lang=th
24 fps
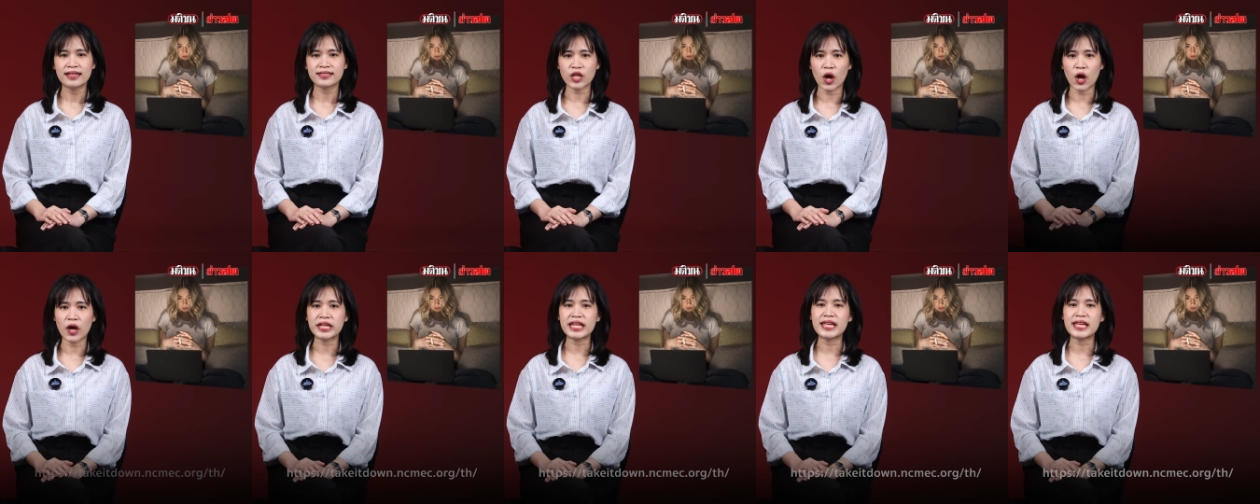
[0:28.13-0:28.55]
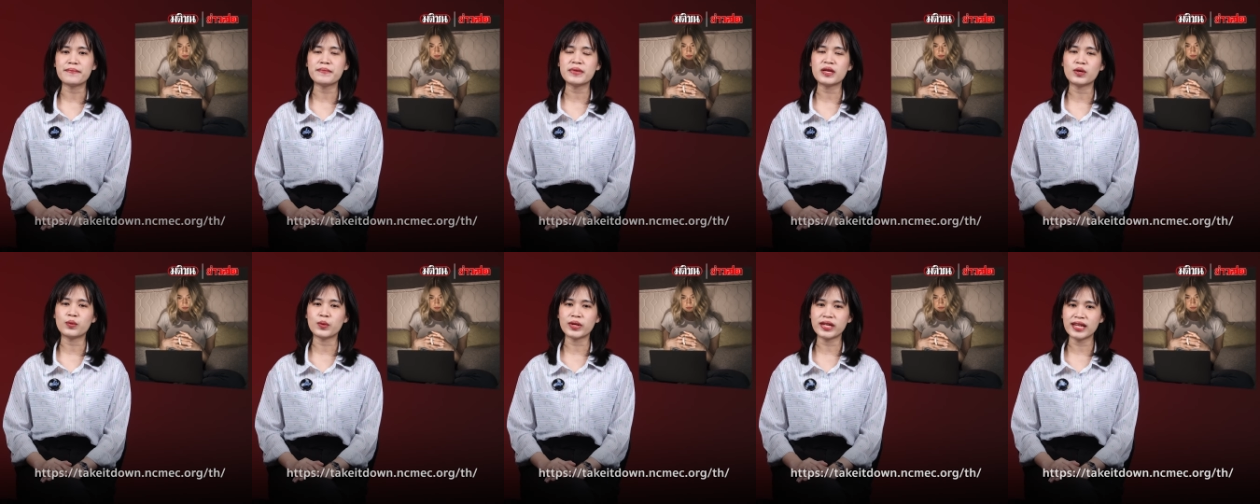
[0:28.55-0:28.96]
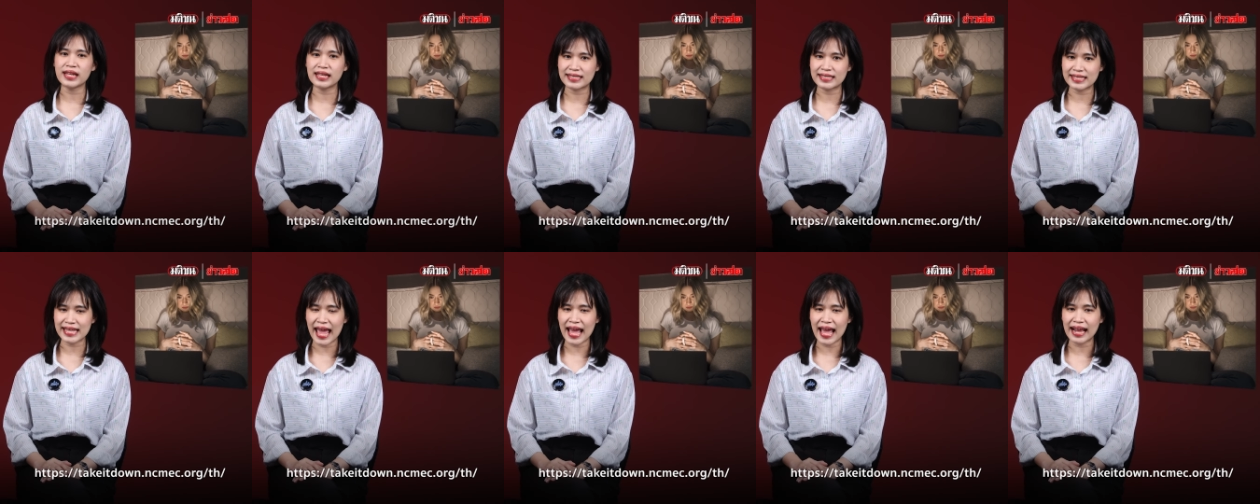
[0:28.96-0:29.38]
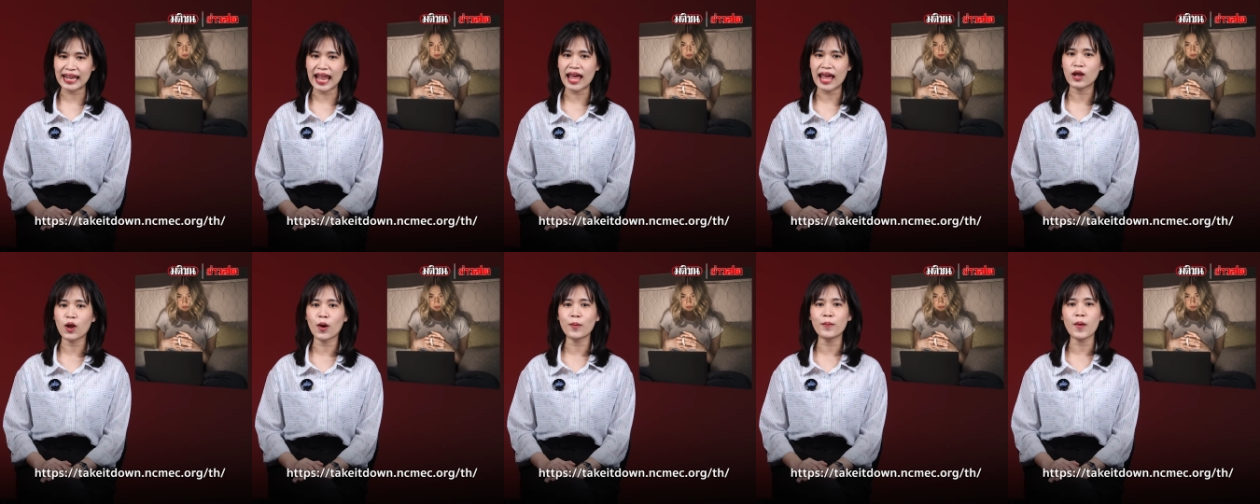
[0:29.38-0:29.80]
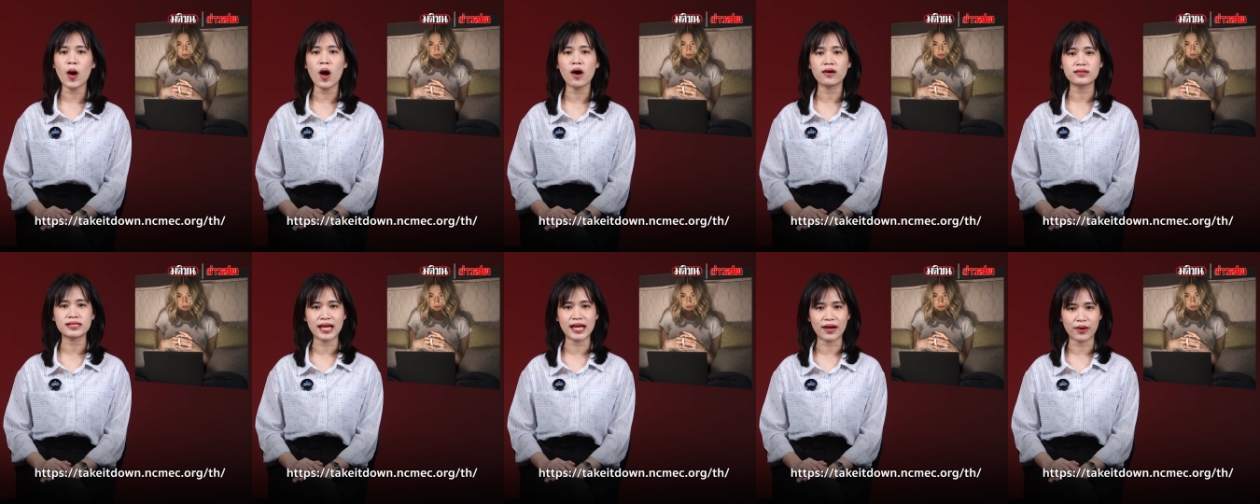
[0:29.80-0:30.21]
ตอนนี้มีวิธีแจ้งและลบอ
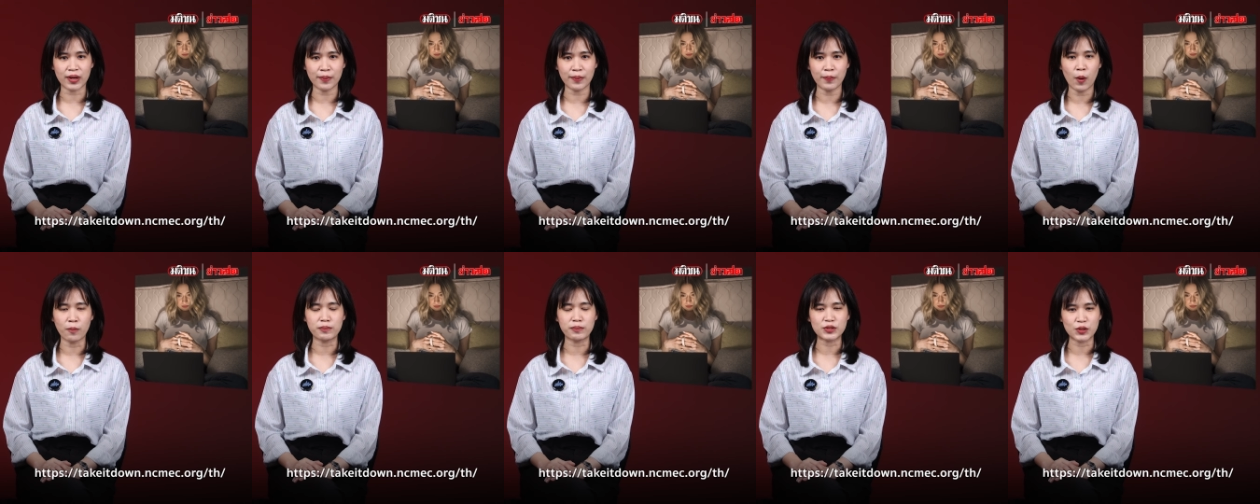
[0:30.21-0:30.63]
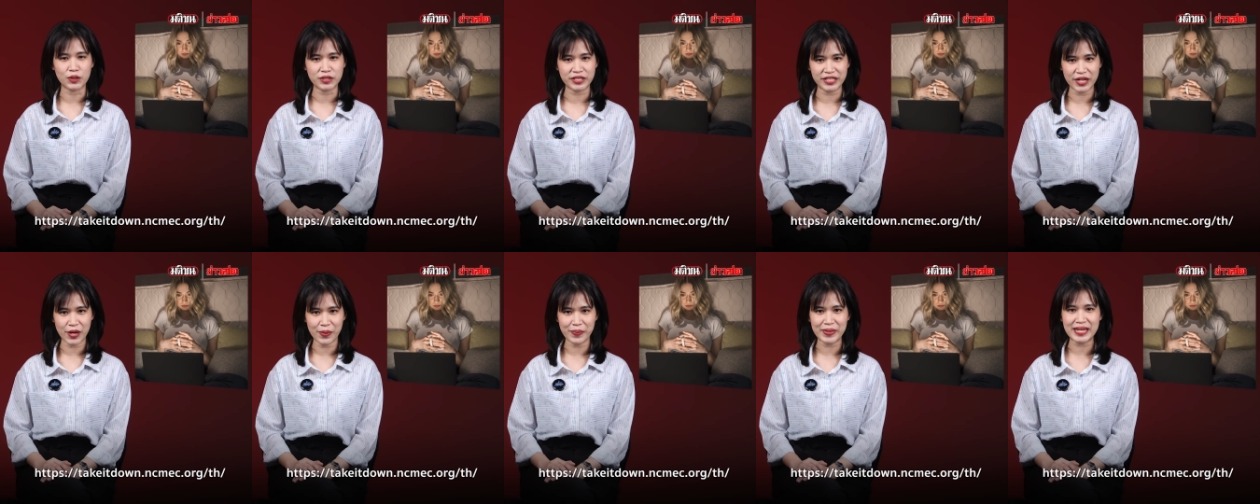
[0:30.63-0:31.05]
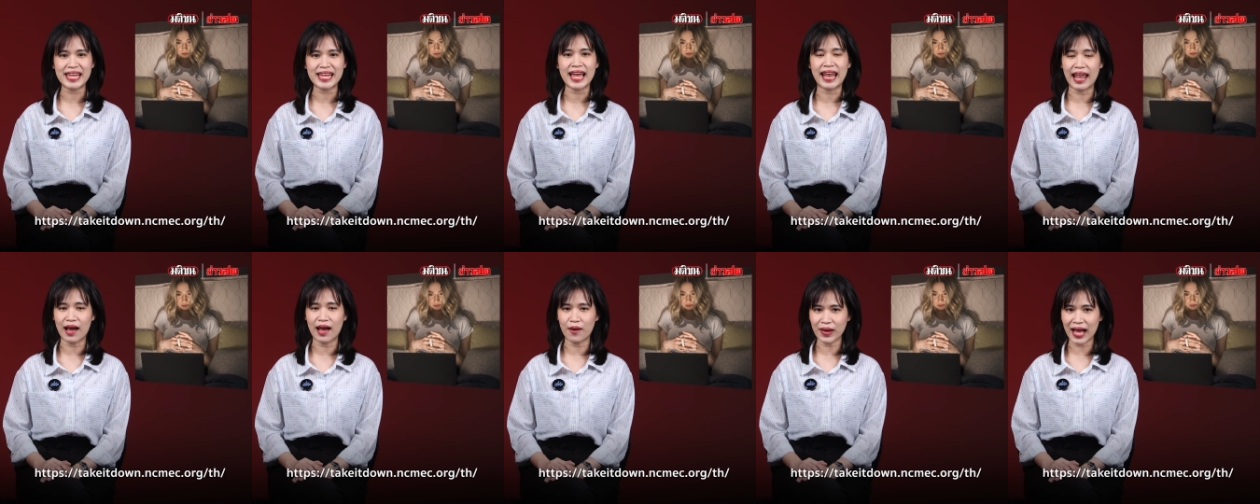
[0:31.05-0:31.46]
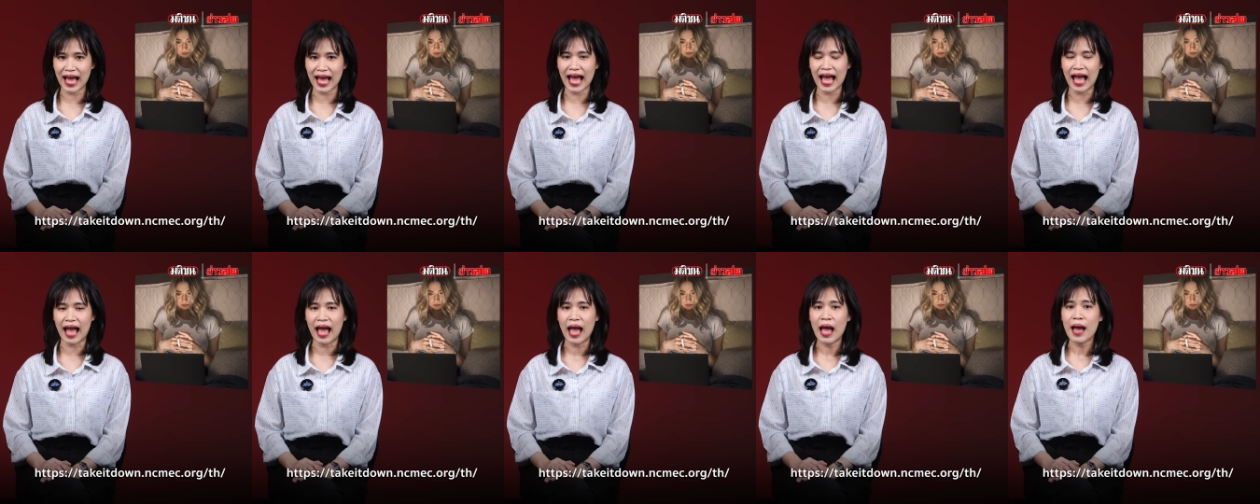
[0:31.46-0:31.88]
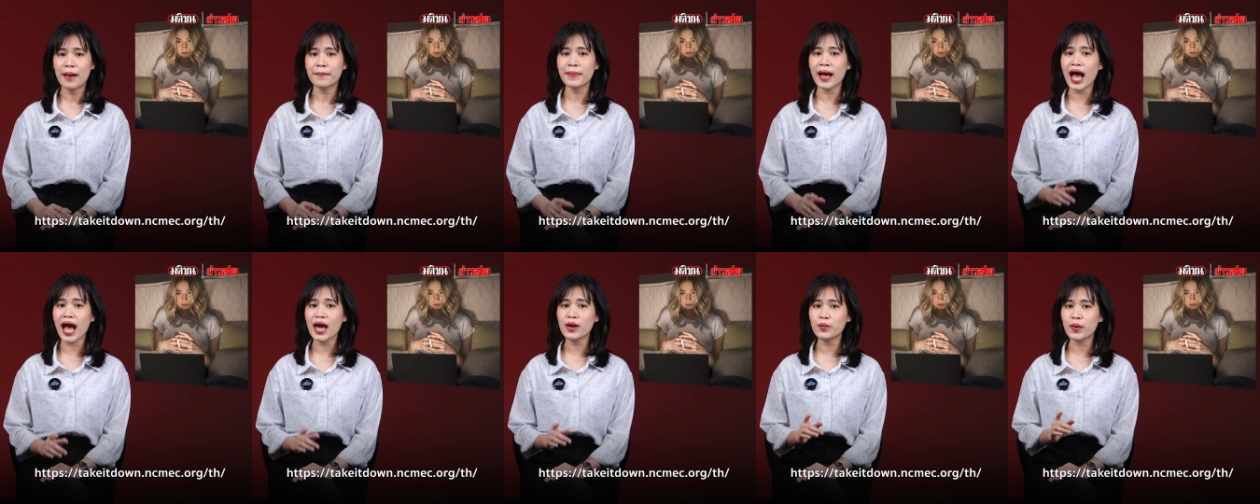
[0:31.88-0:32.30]
อกจากระบบโซเชียลมีเดียแล้วค่ะ
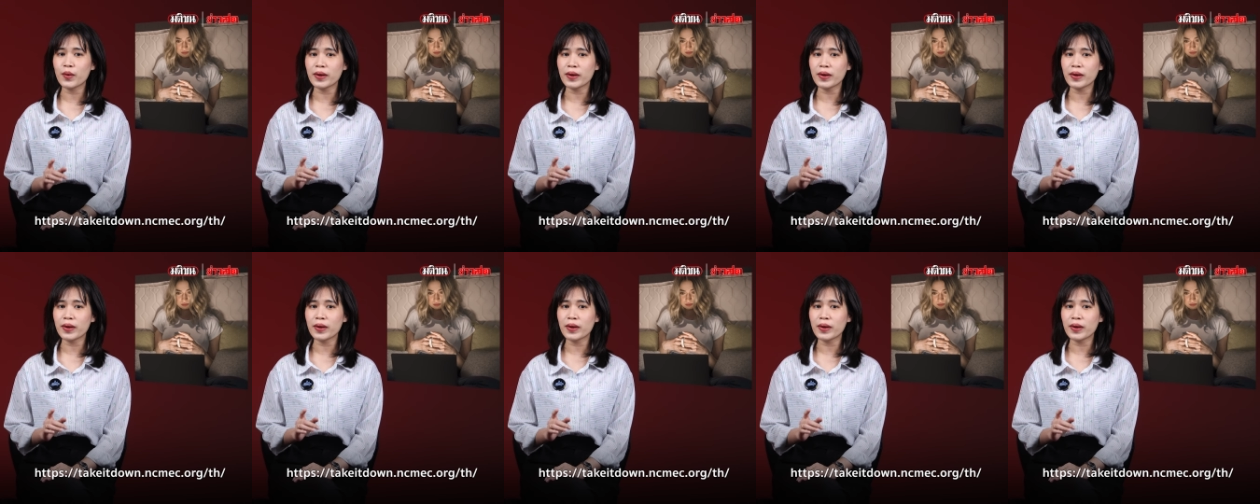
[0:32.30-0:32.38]
ผ่าน